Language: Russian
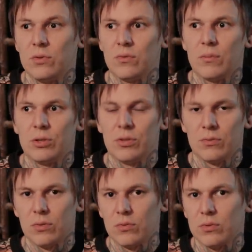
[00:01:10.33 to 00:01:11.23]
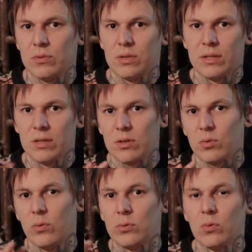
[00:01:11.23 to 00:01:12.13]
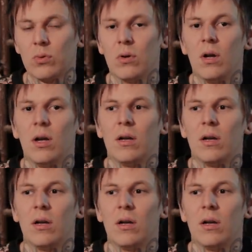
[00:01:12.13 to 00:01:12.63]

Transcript: всю вообще вот эту стрит-арт-культуру